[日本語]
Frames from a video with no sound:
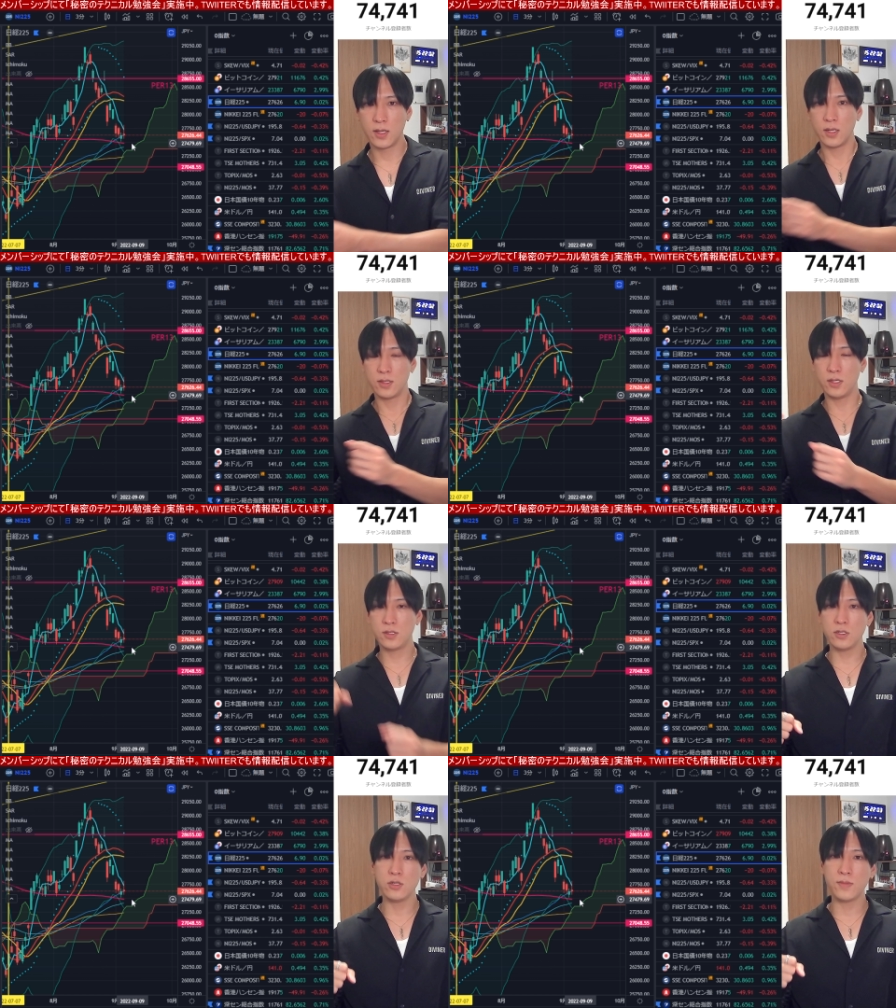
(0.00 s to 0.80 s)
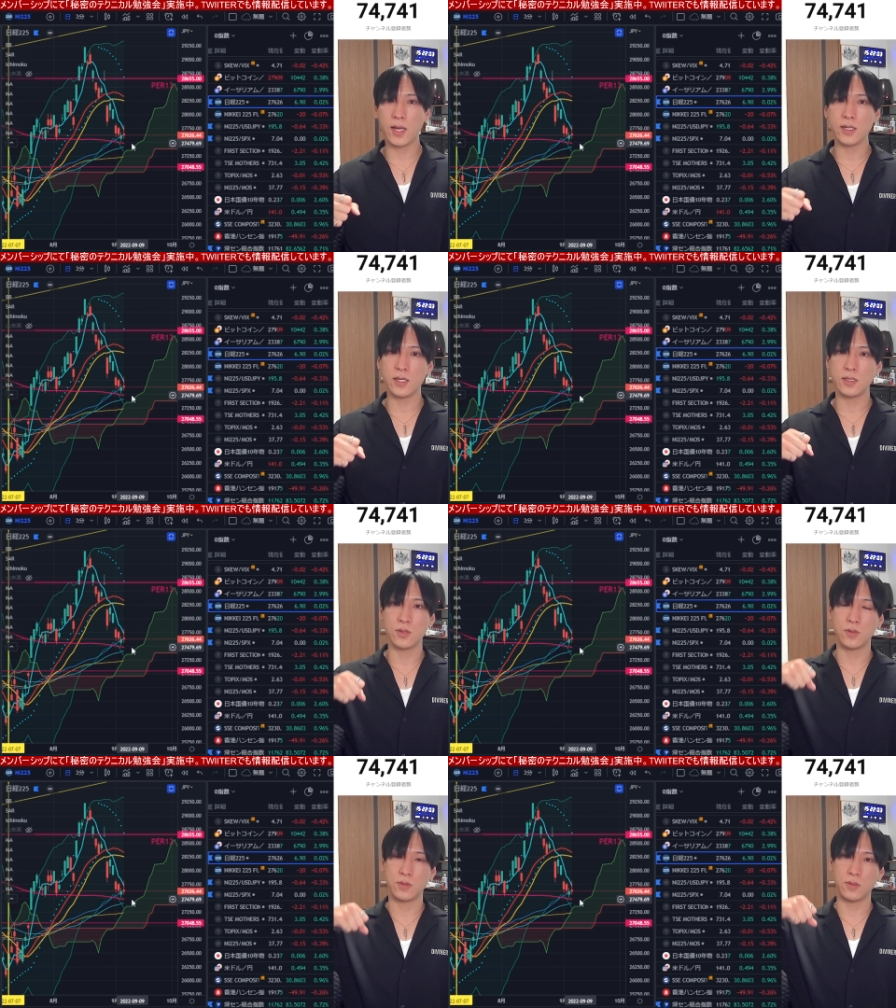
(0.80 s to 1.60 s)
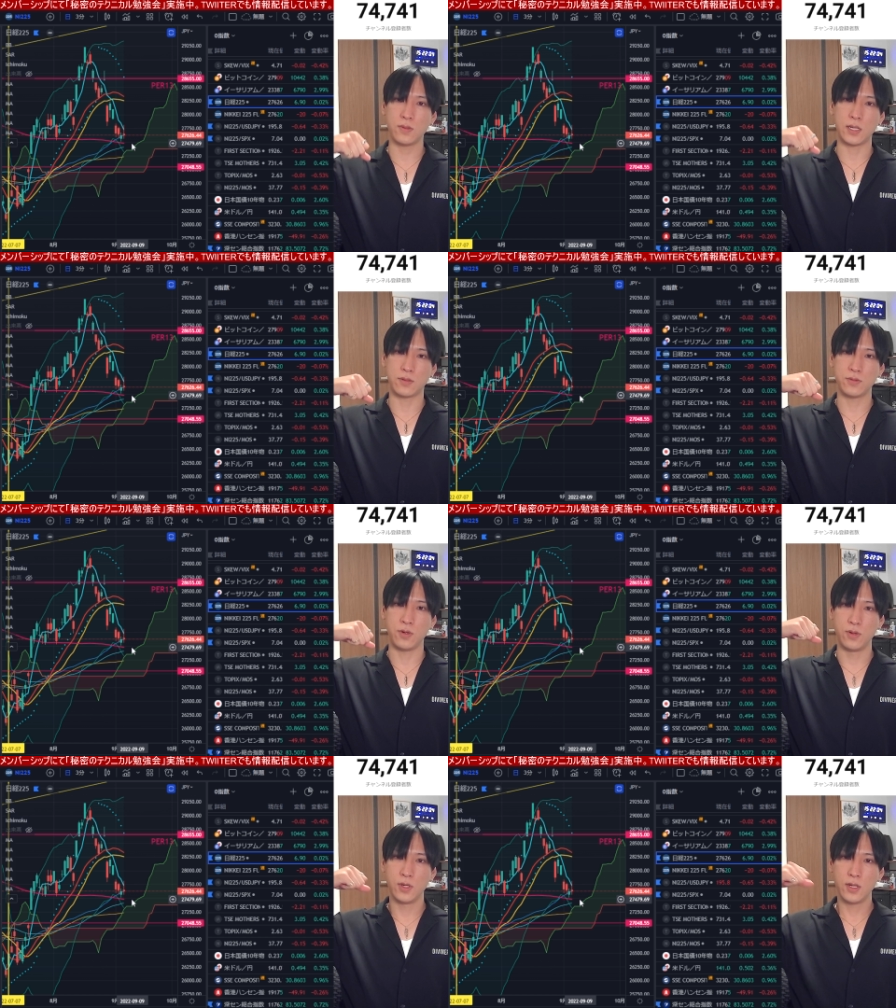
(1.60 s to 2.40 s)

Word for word: 20万円相当額を